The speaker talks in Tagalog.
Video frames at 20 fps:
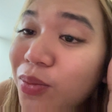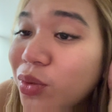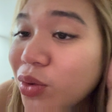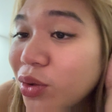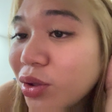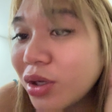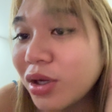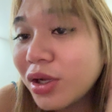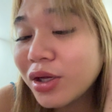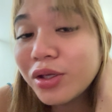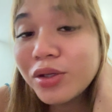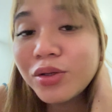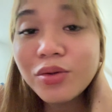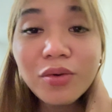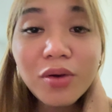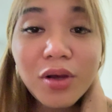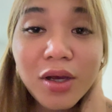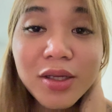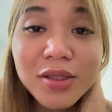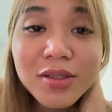nyo na lang
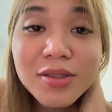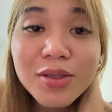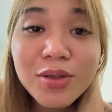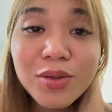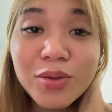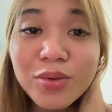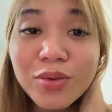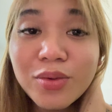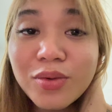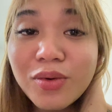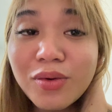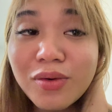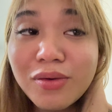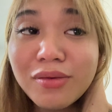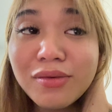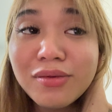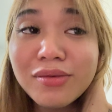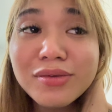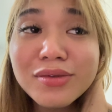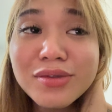yung ads kung
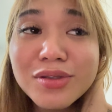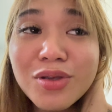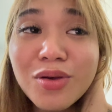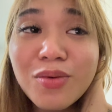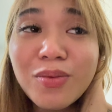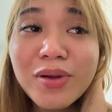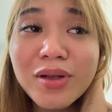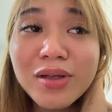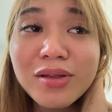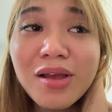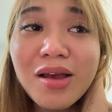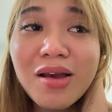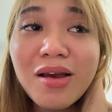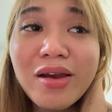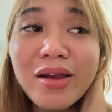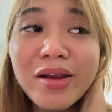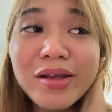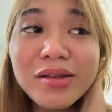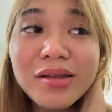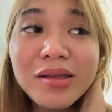sobrang
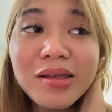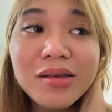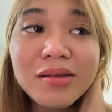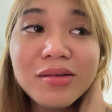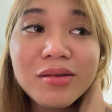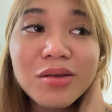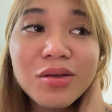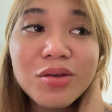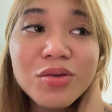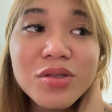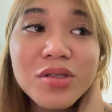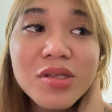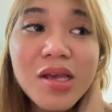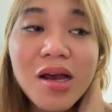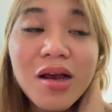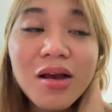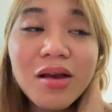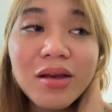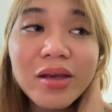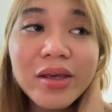naaartehan kayo
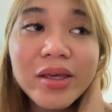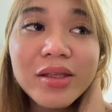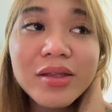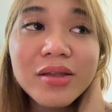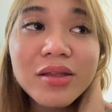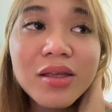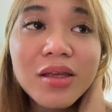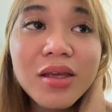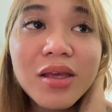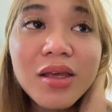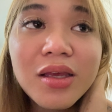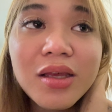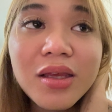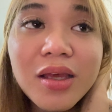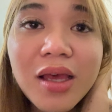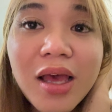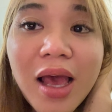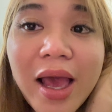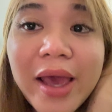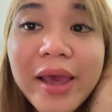sa akin.
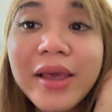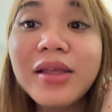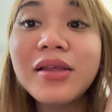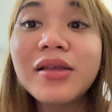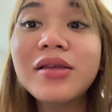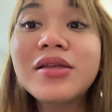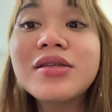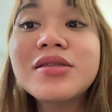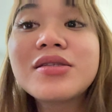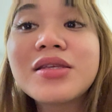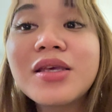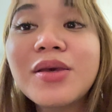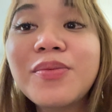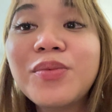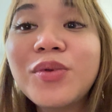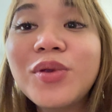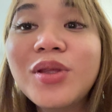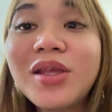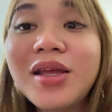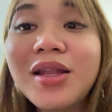Ay, skip
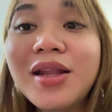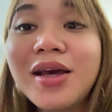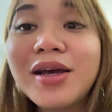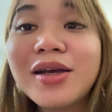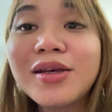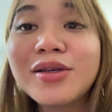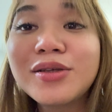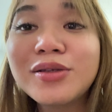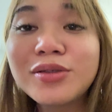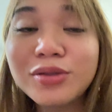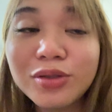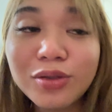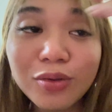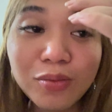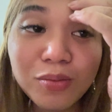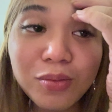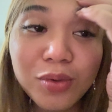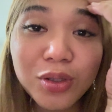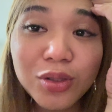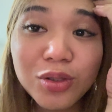nyo na lang
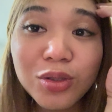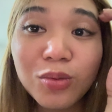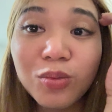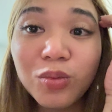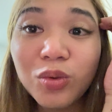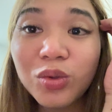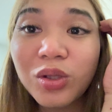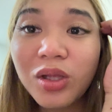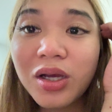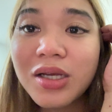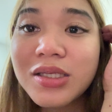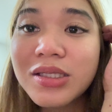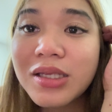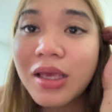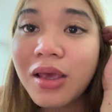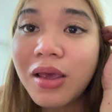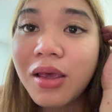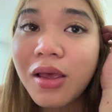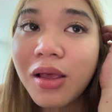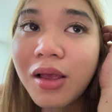itong video muna kasi
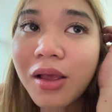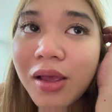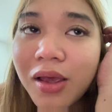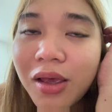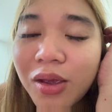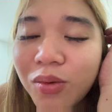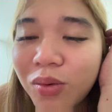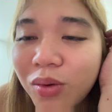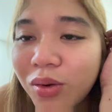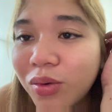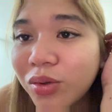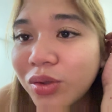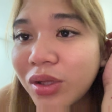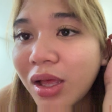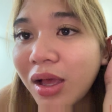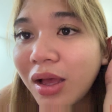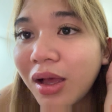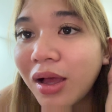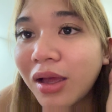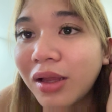ewan ko
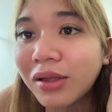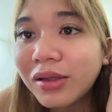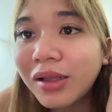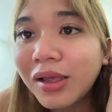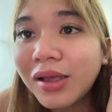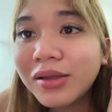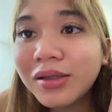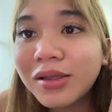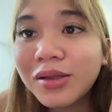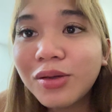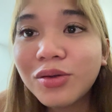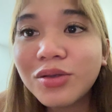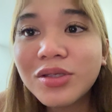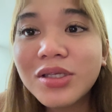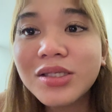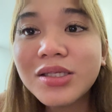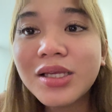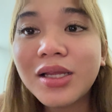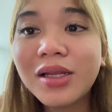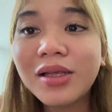na, artehan din ako
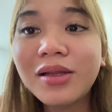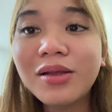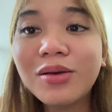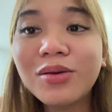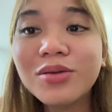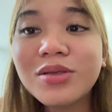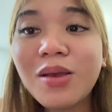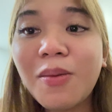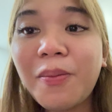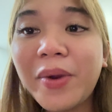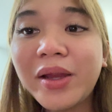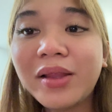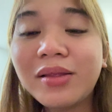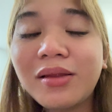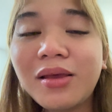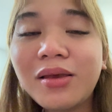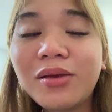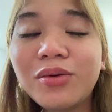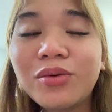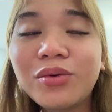sa sarili ko sa part
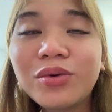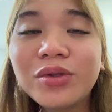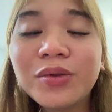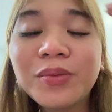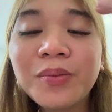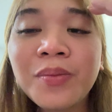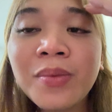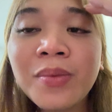na yun.